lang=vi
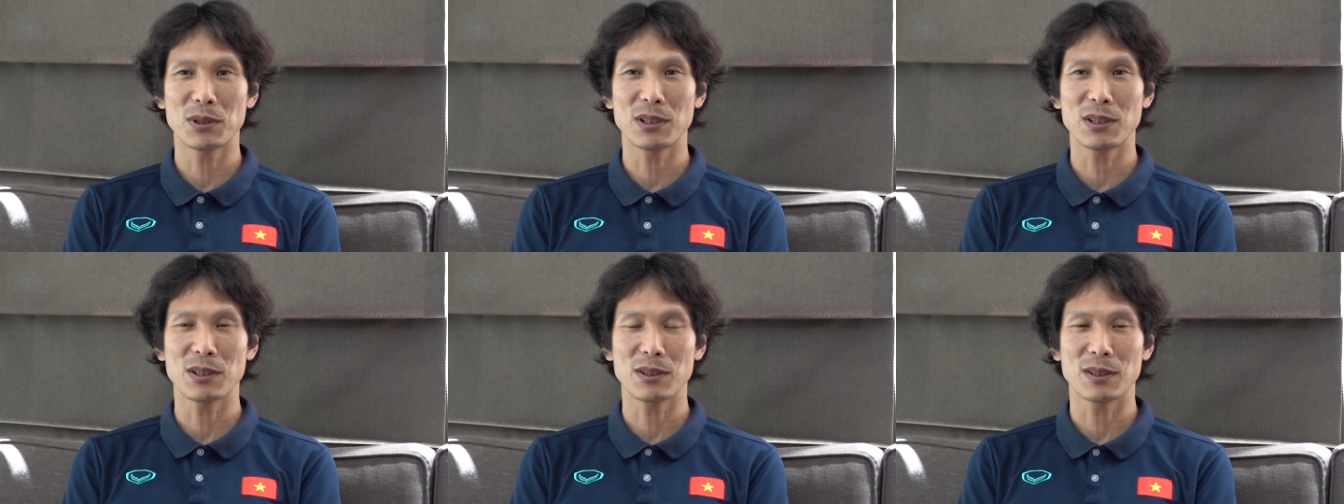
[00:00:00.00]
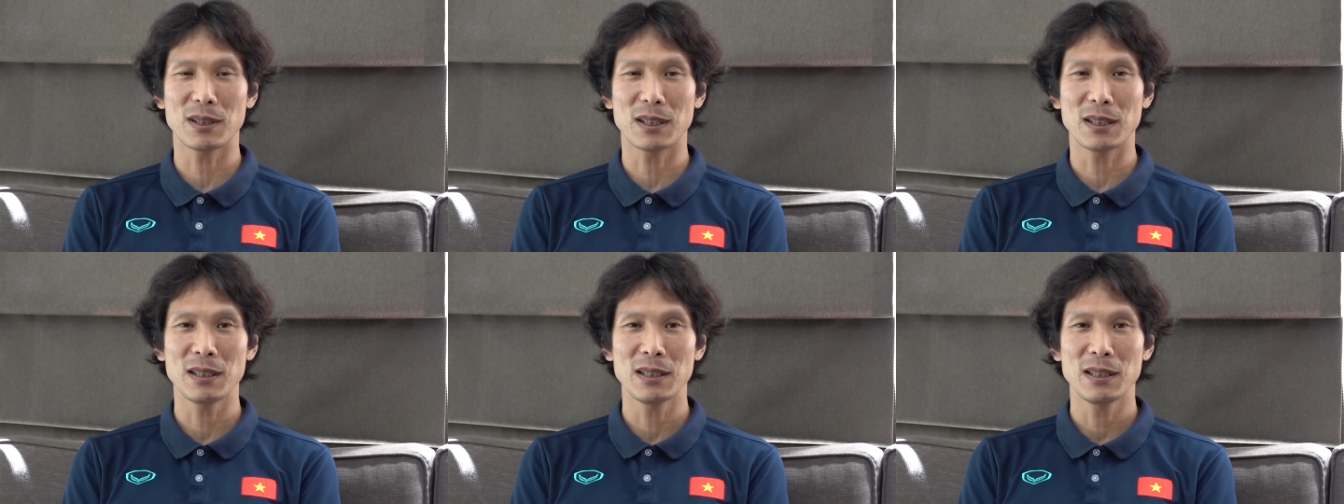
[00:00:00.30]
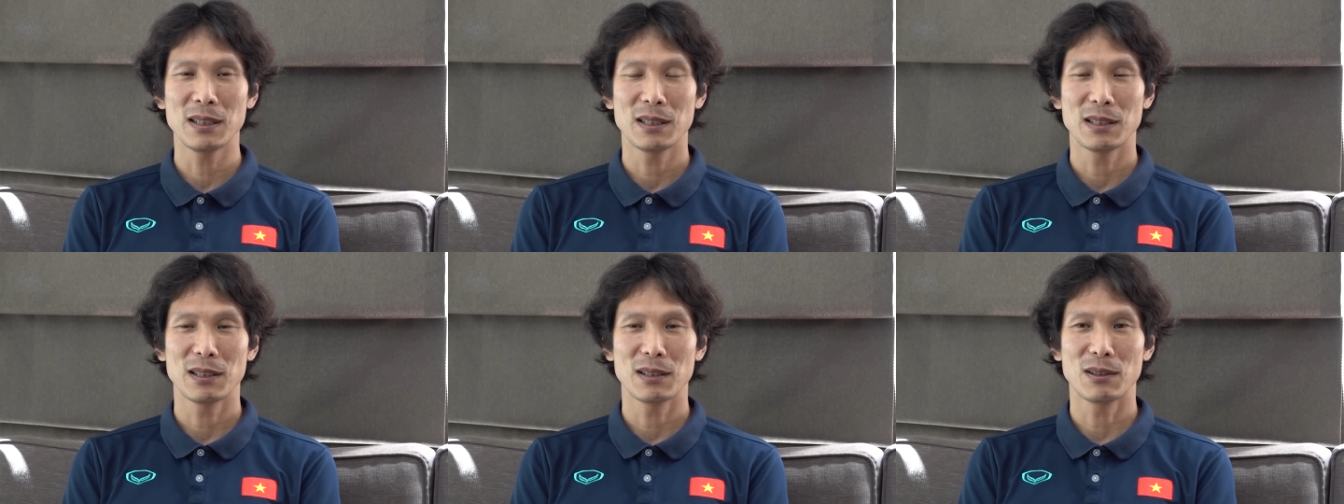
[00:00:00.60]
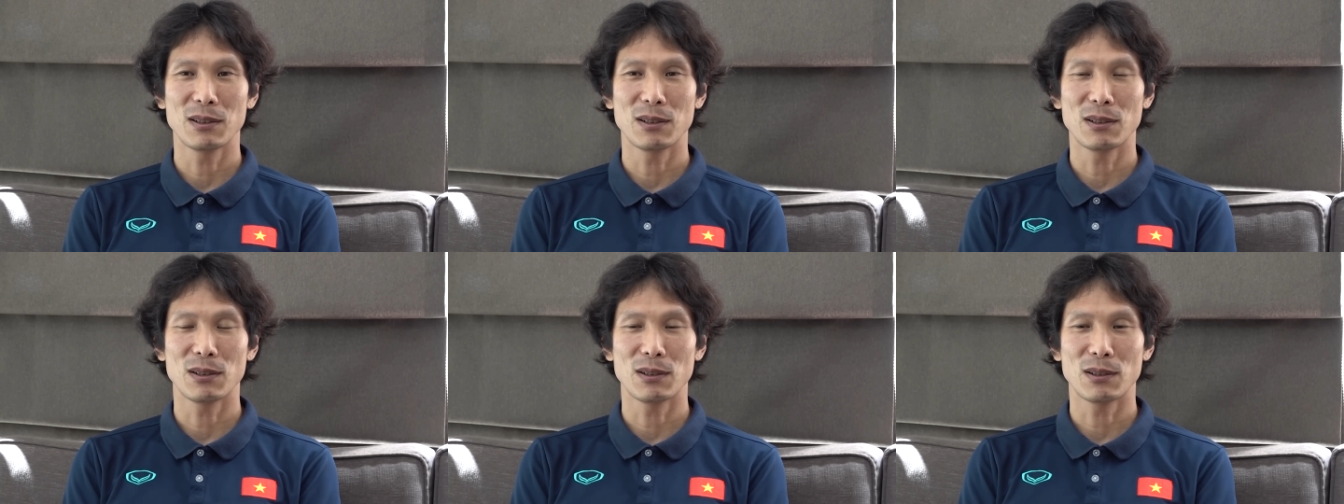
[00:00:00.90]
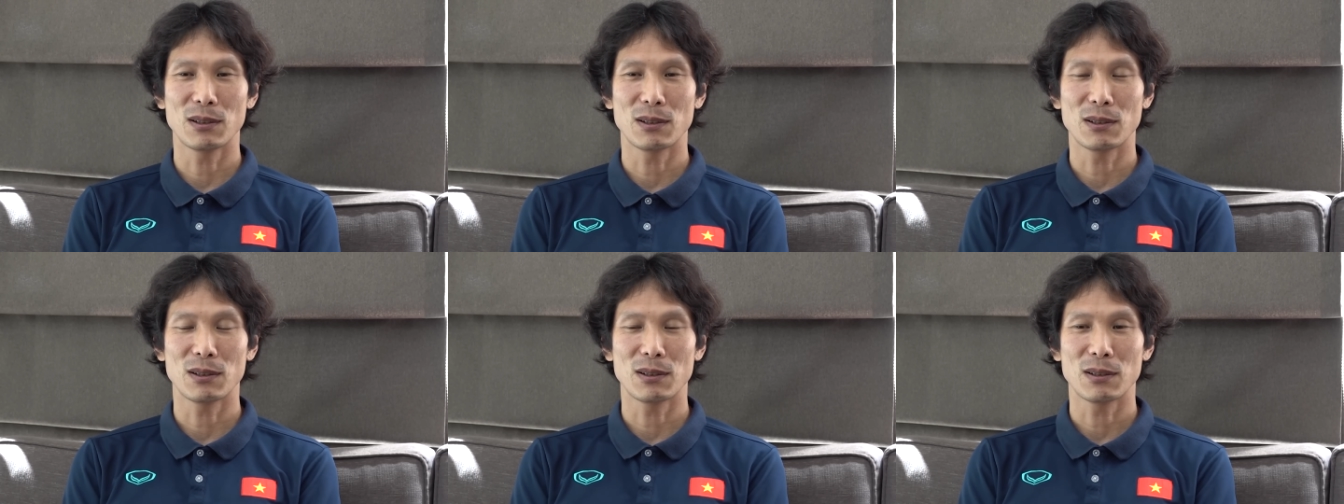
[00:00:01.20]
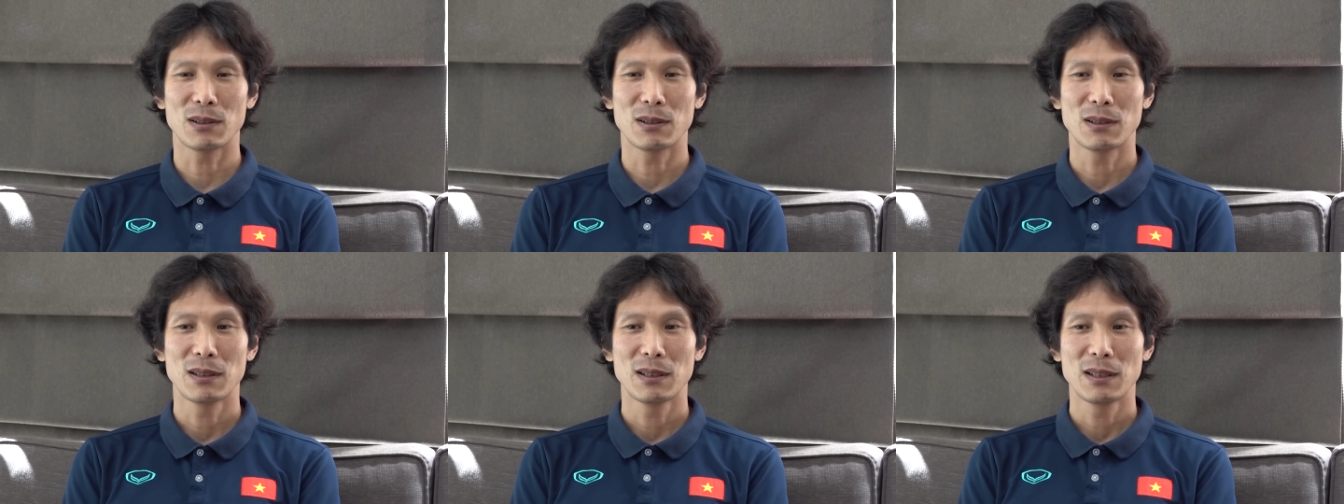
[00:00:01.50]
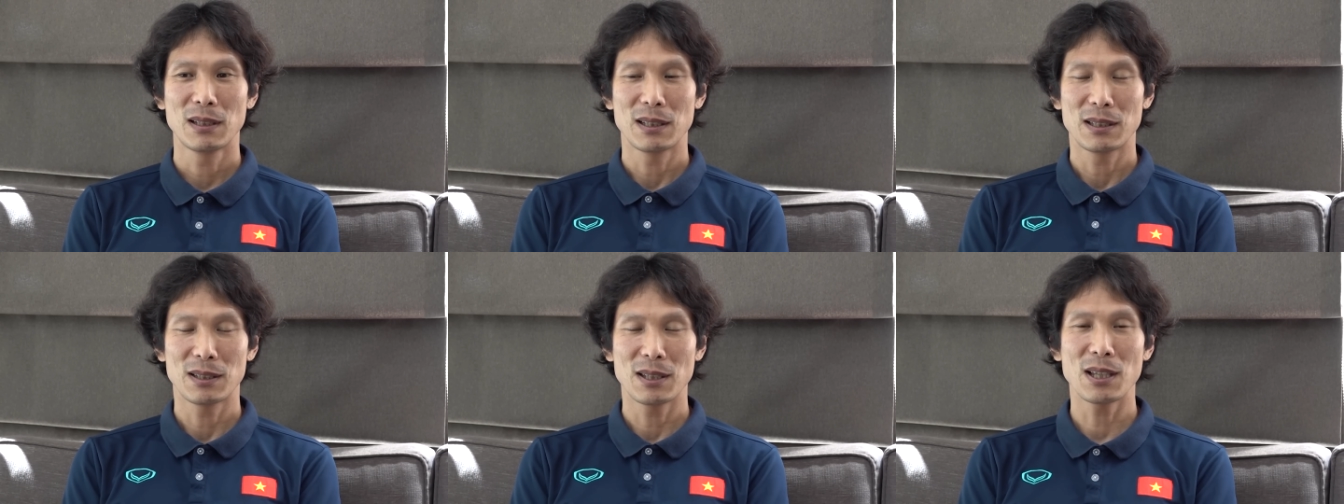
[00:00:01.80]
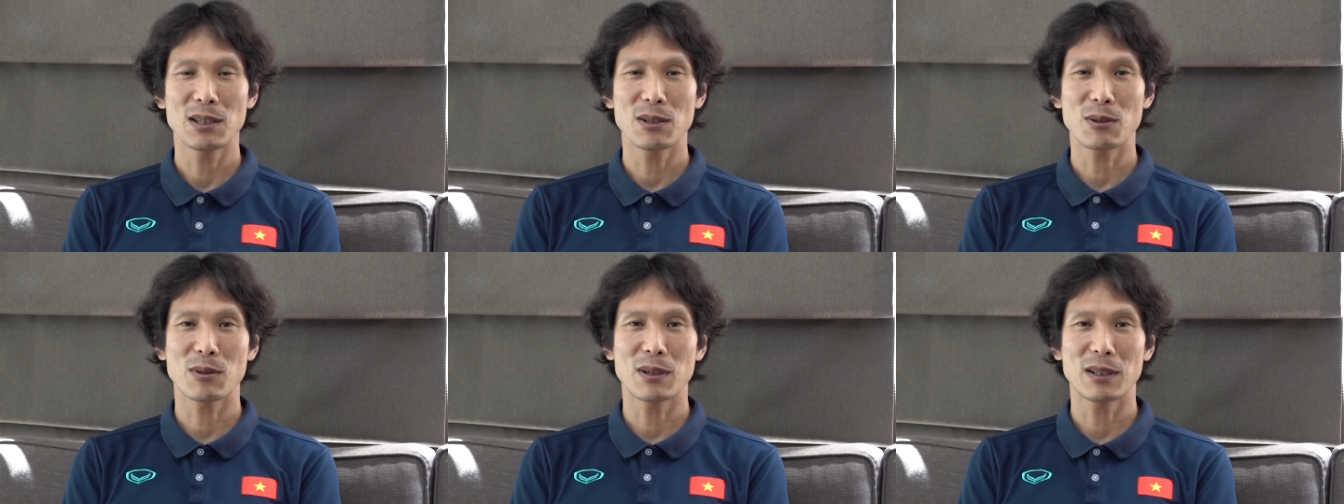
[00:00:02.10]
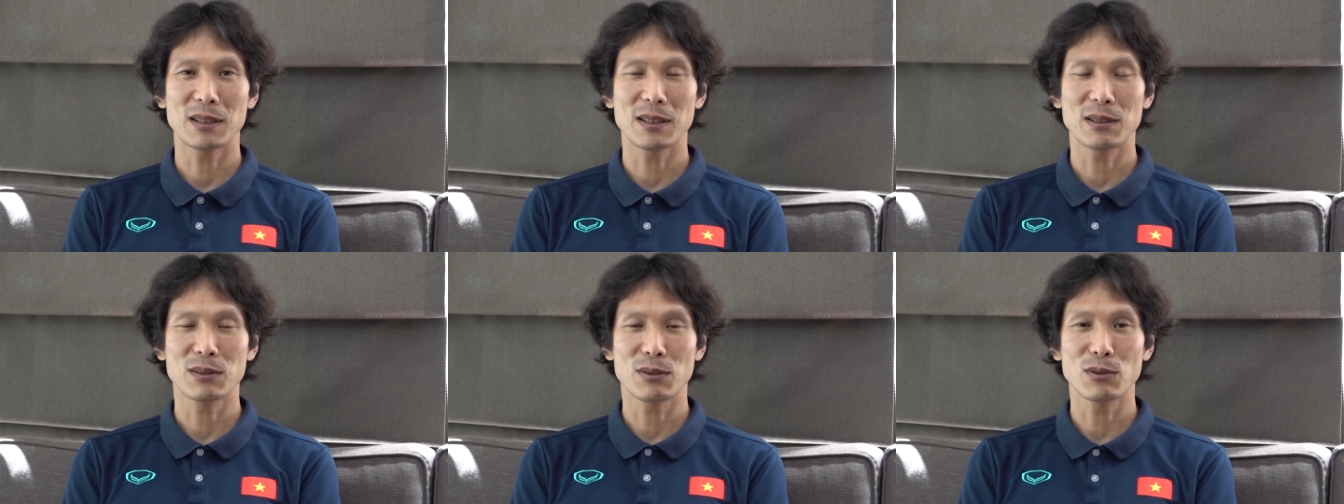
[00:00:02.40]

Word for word: Các cầu thủ được chọn đều chơi tốt ở vị trí của họ.